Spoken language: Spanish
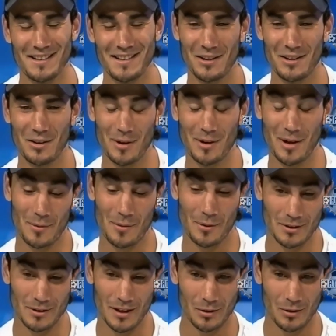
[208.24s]
diciéndome,
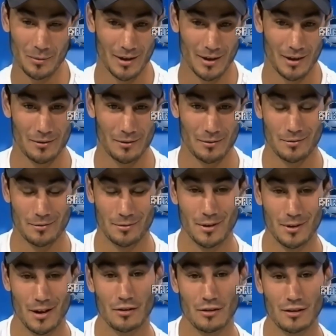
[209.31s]
preguntándome
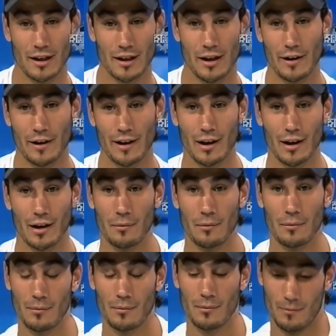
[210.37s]
una cosa que la verdad
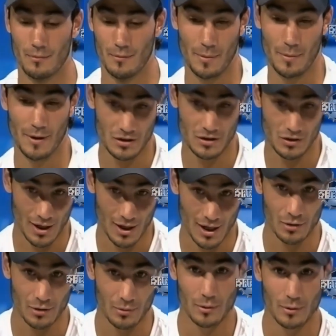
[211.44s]
que me pareció
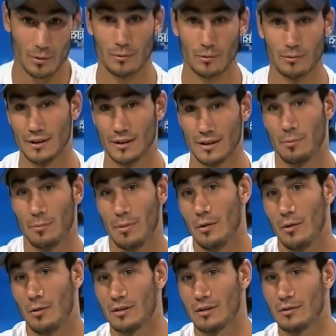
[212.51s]
raro, porque vos decís
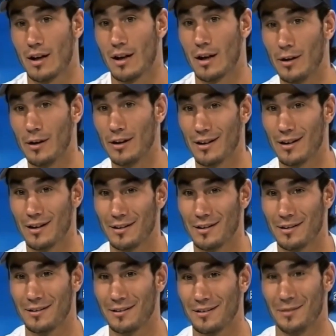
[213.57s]
Playboy es una revista
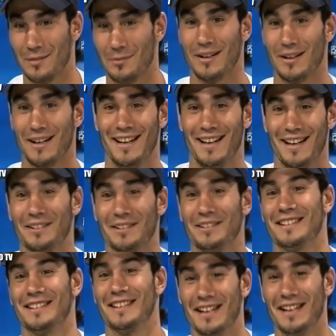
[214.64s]
de mujeres,
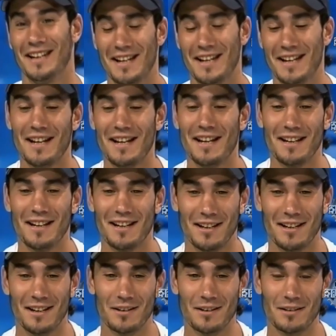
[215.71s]
Dijiste
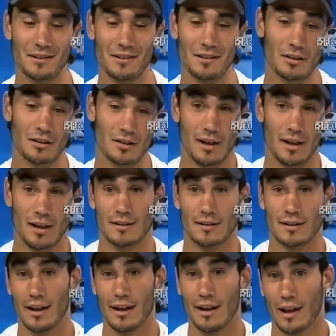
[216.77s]
foto. Sí,
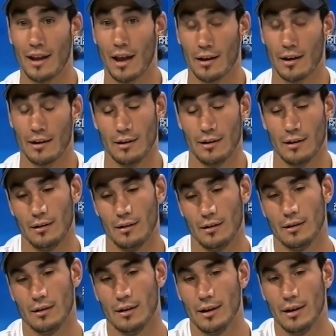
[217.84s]
enseguida,
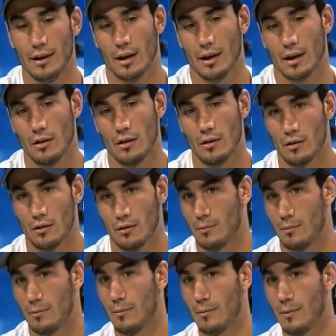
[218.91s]
y le dije, no,
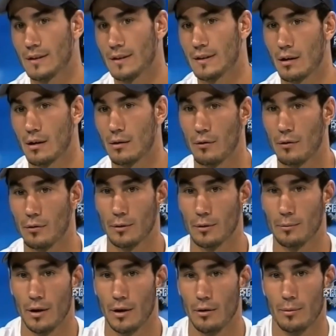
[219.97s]
no me vas a sacar una
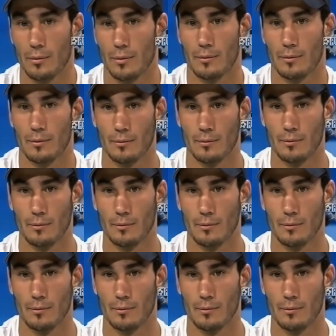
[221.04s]
foto en Playboy,